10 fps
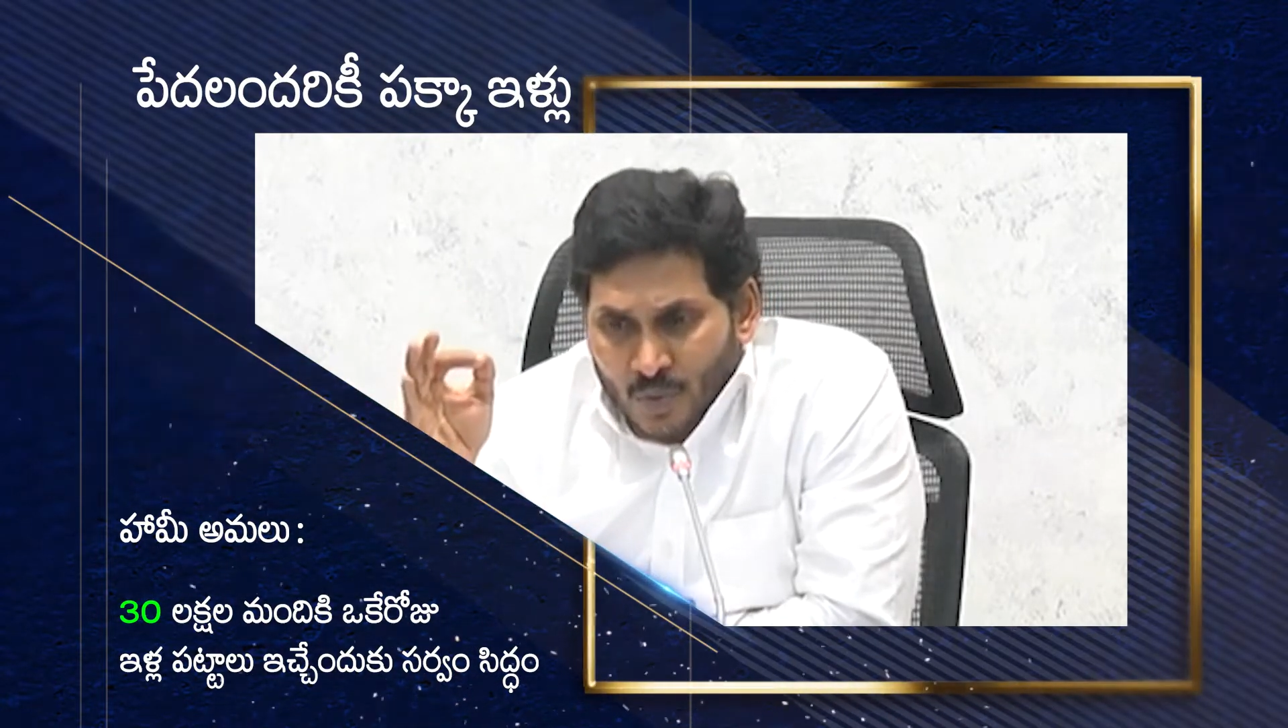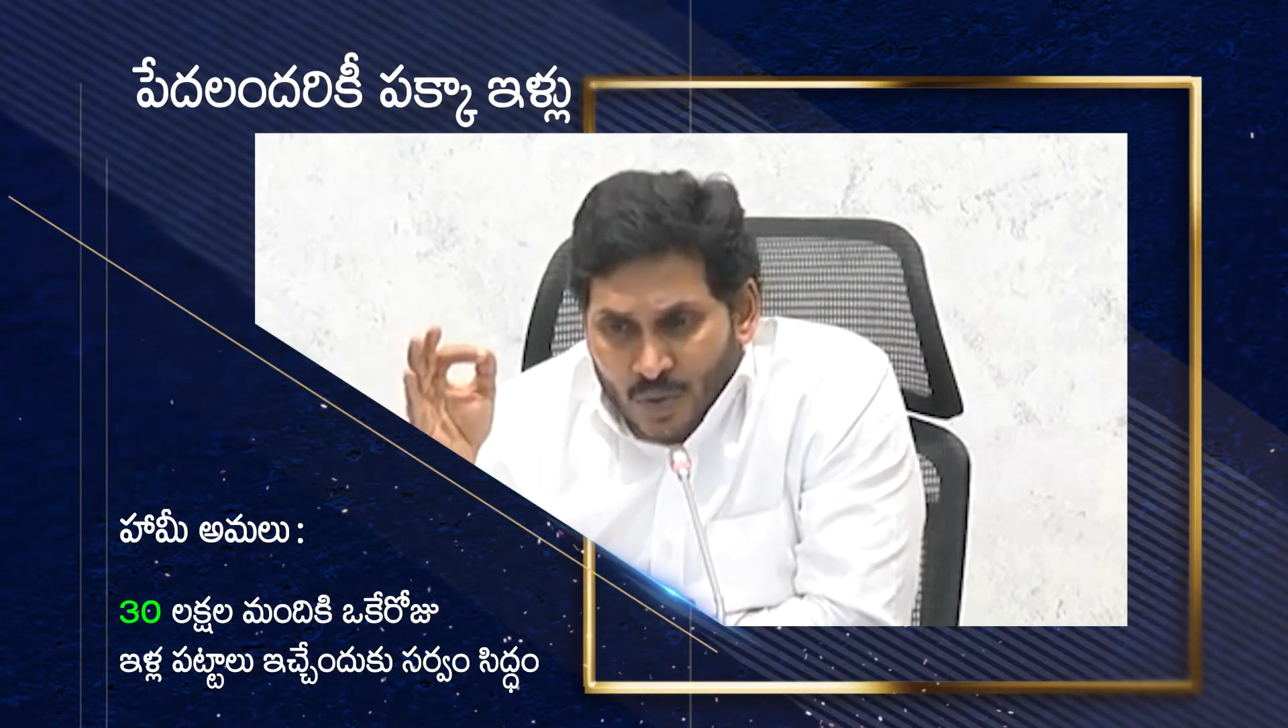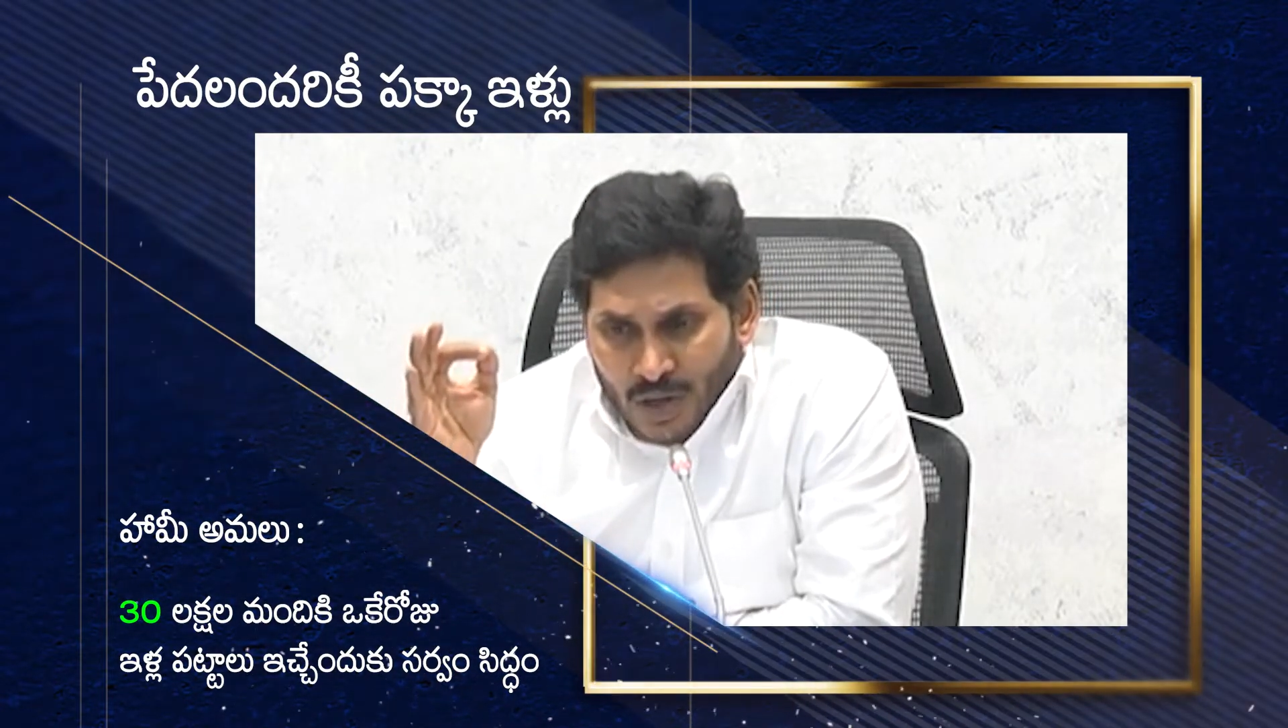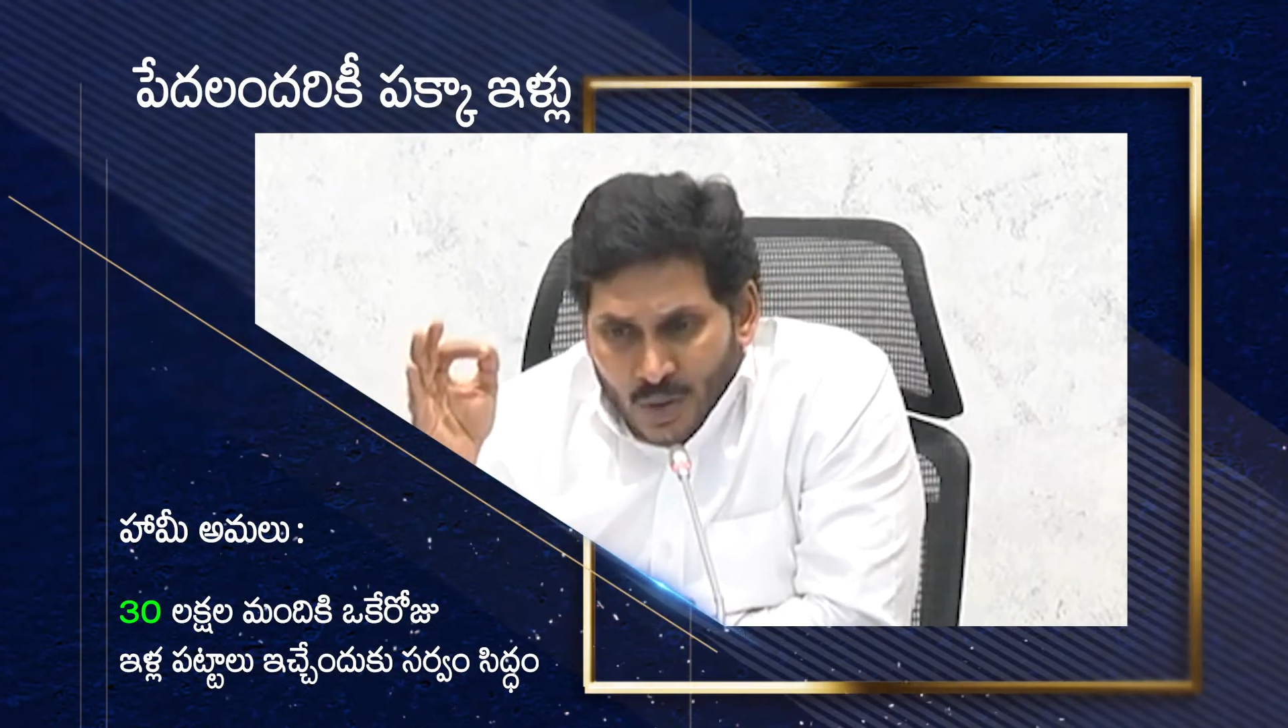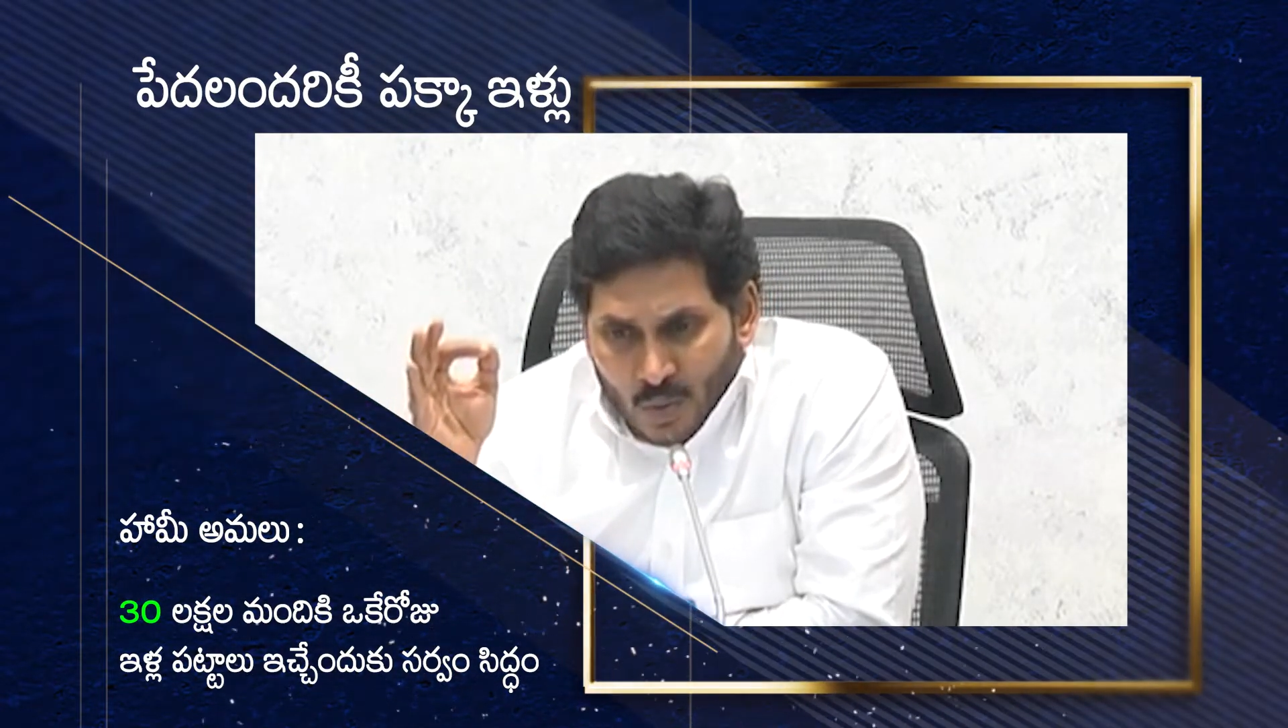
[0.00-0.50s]

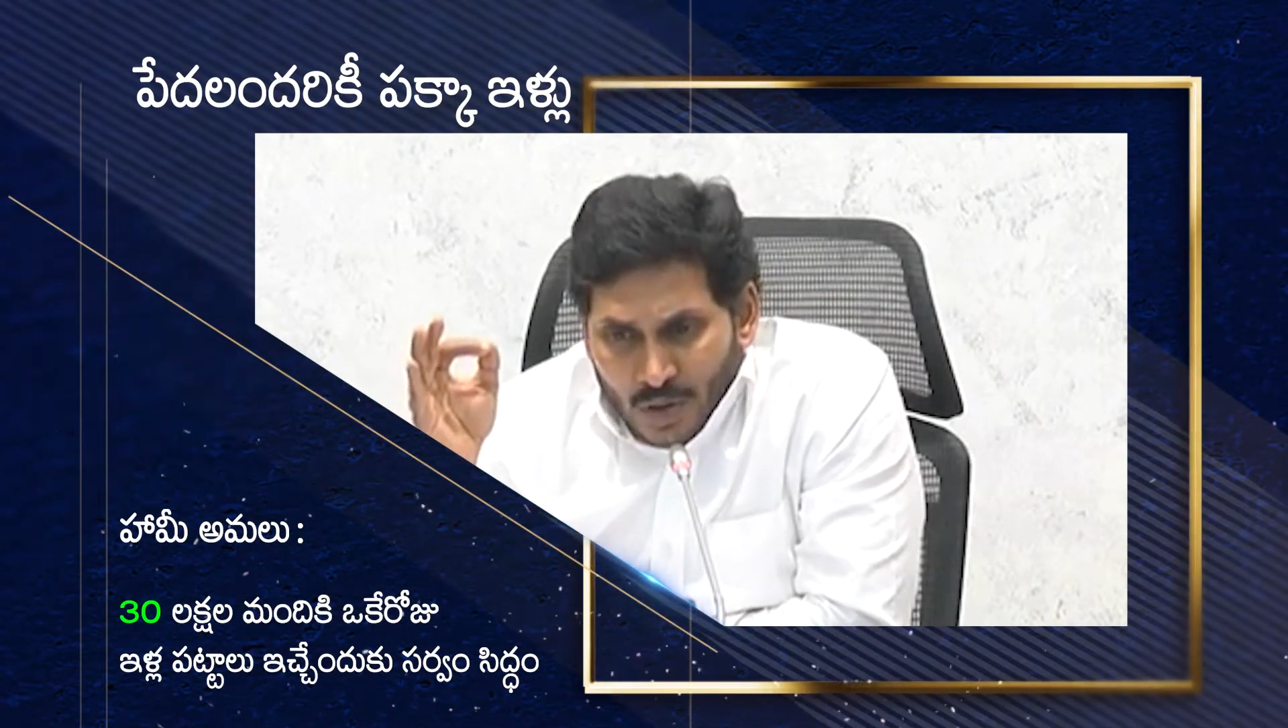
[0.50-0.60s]
కూడా